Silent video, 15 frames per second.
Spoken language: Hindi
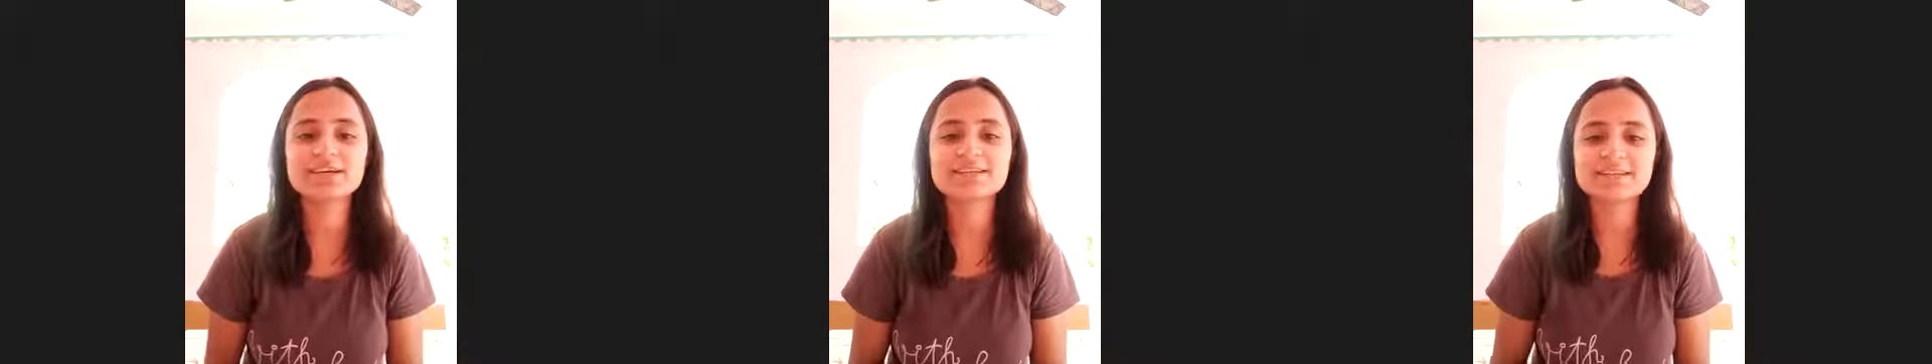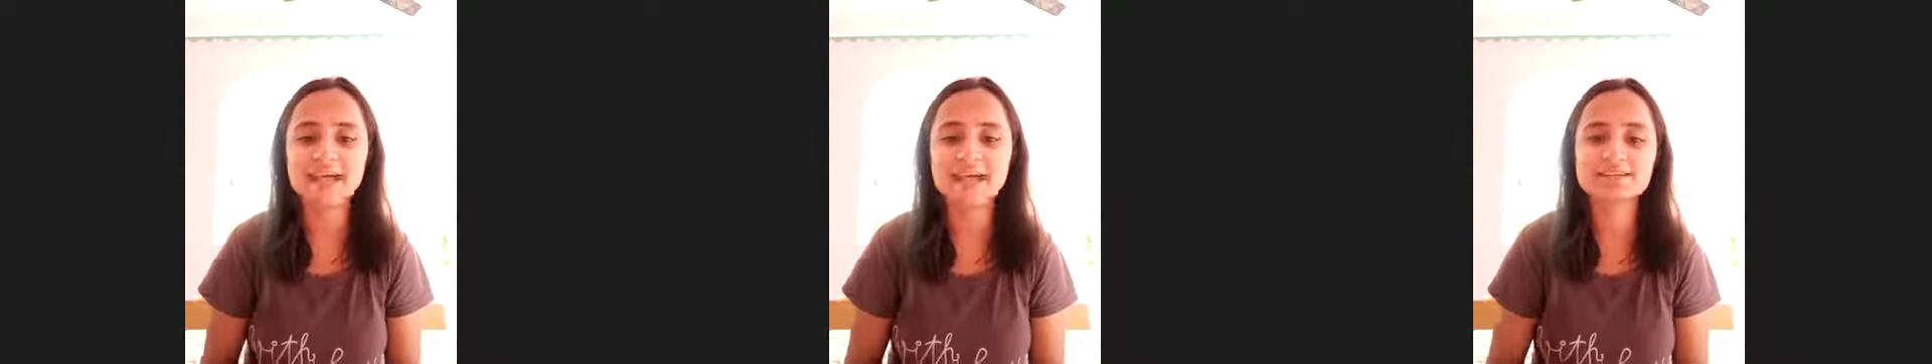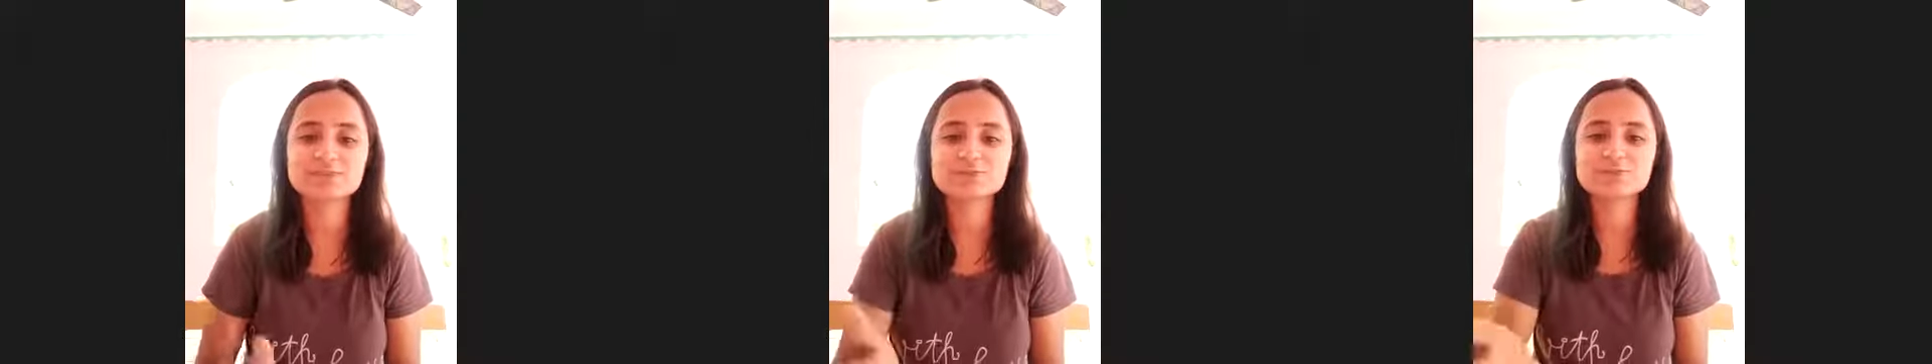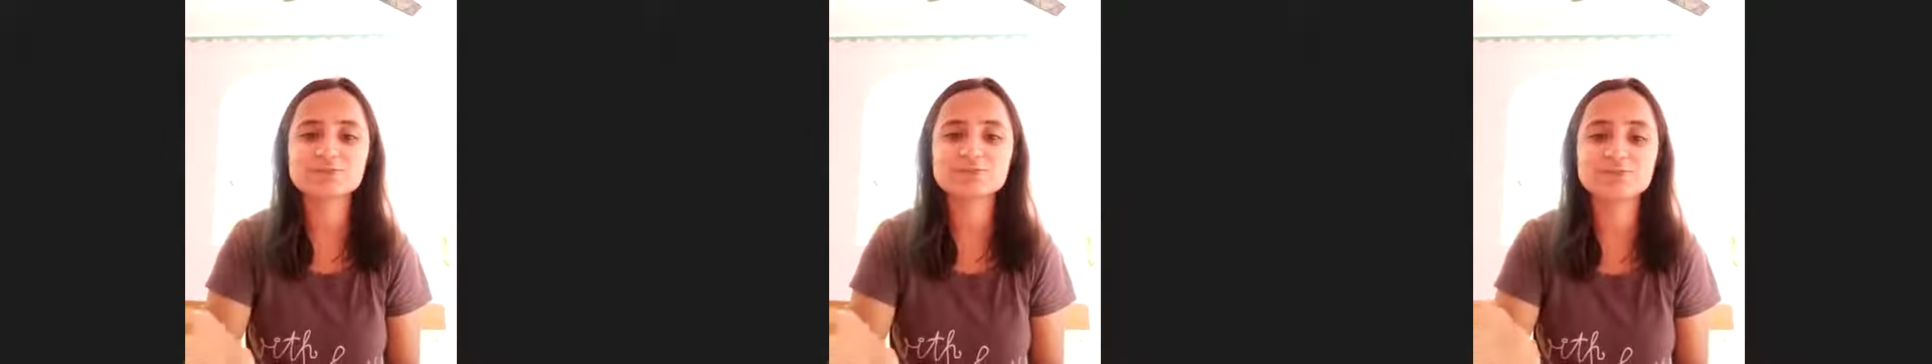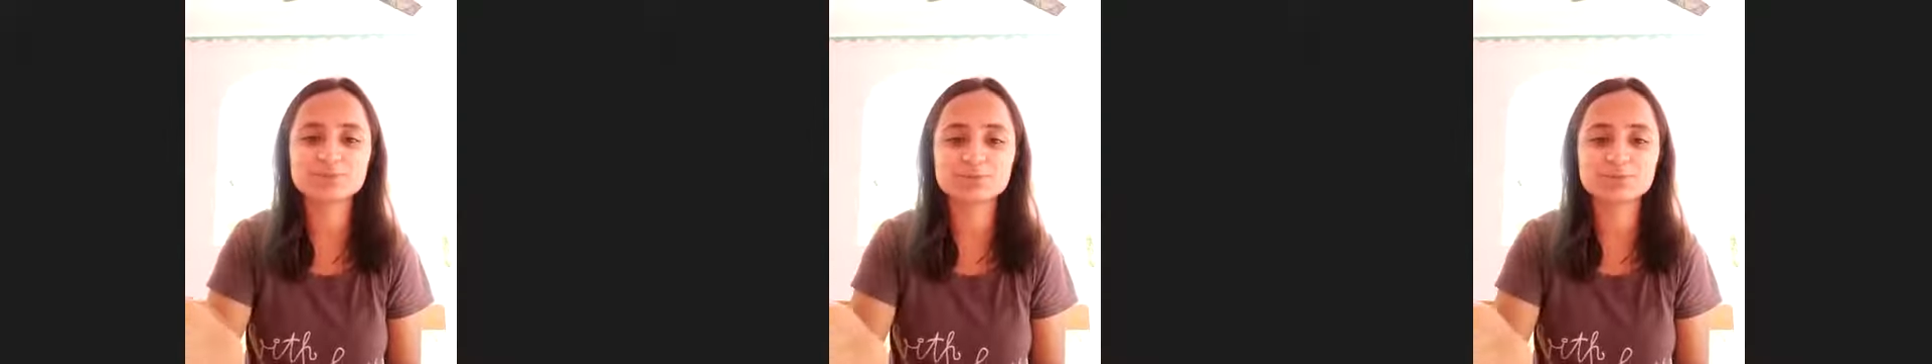थैंक्स
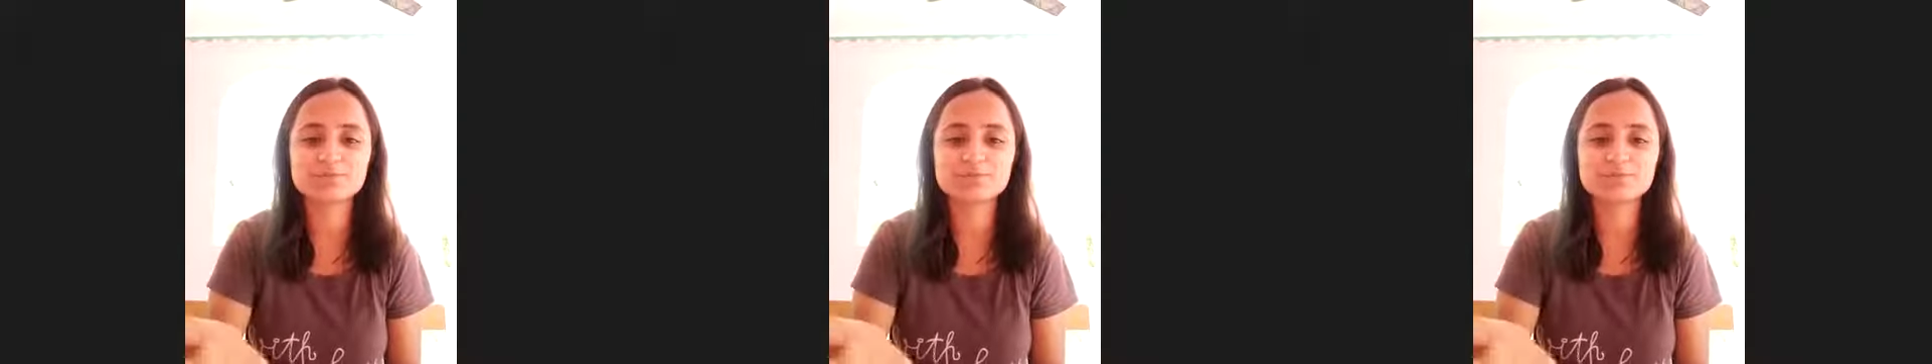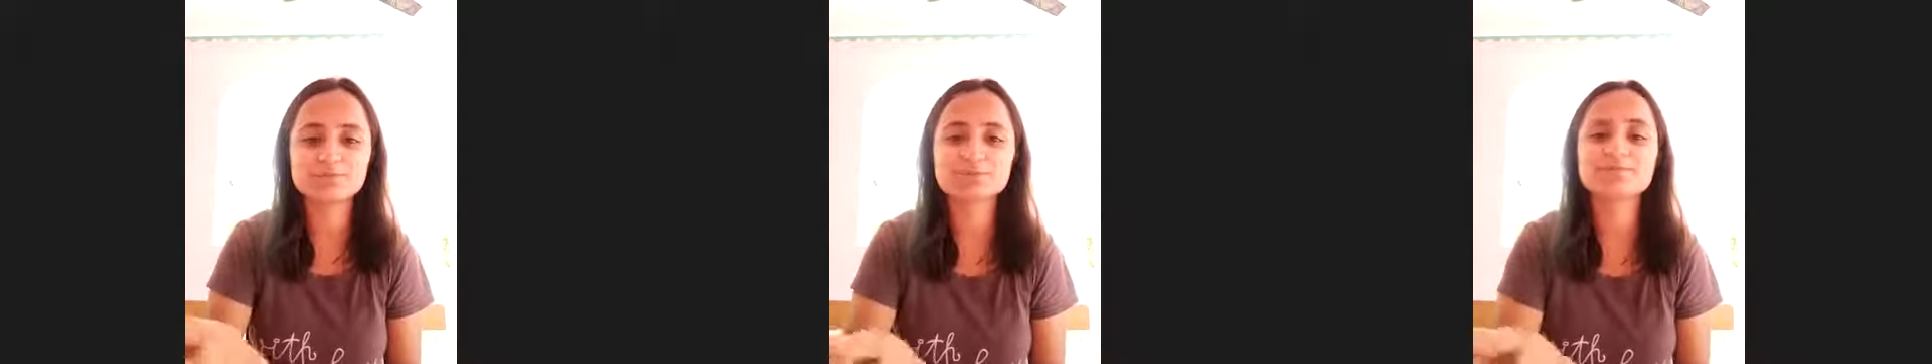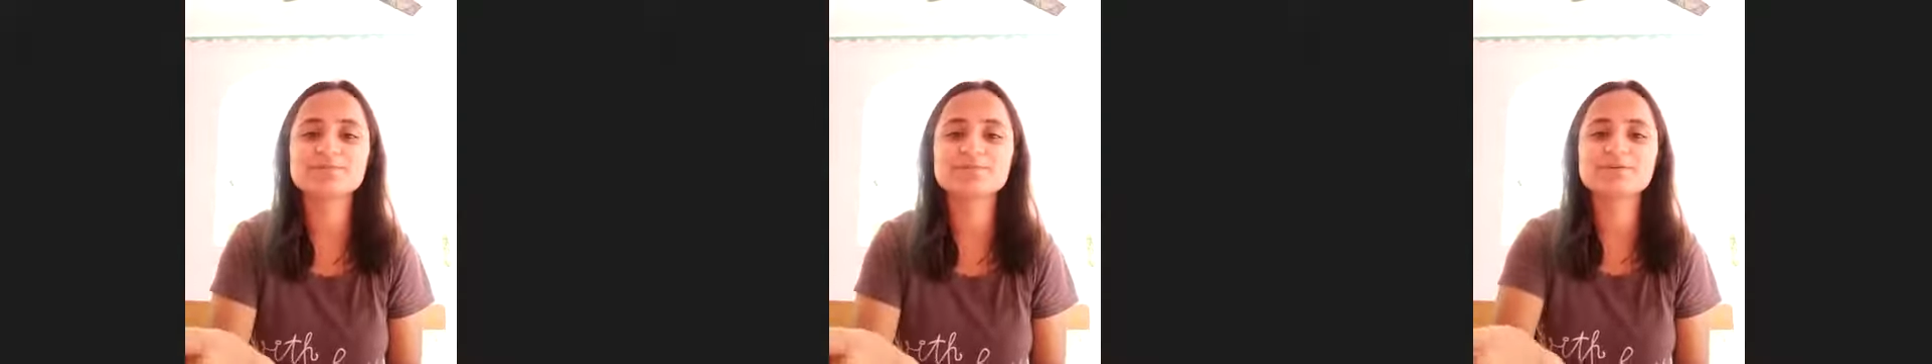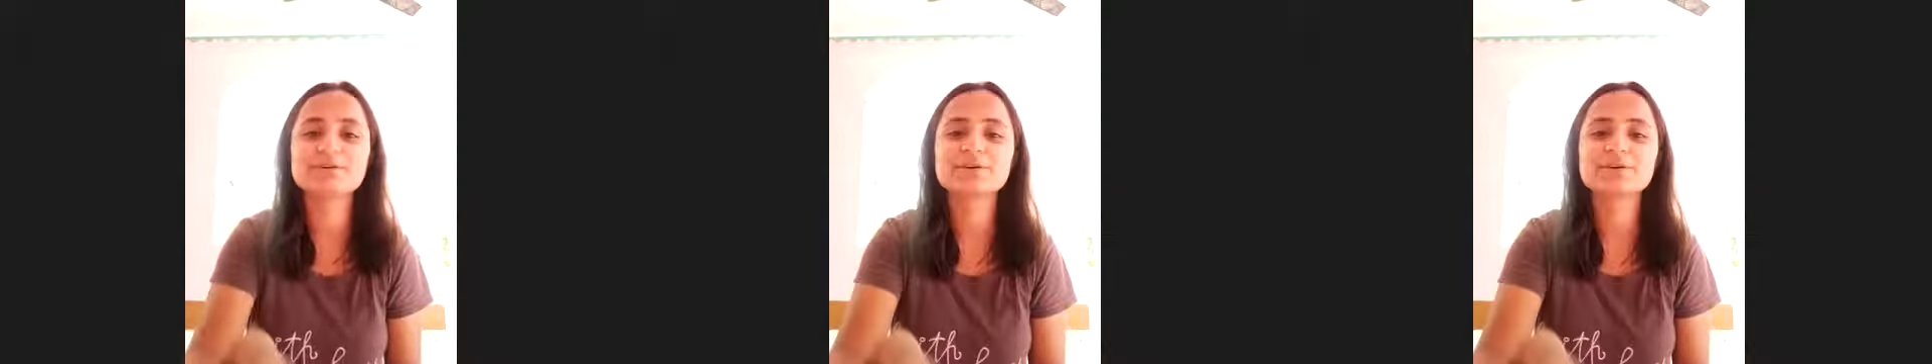टू द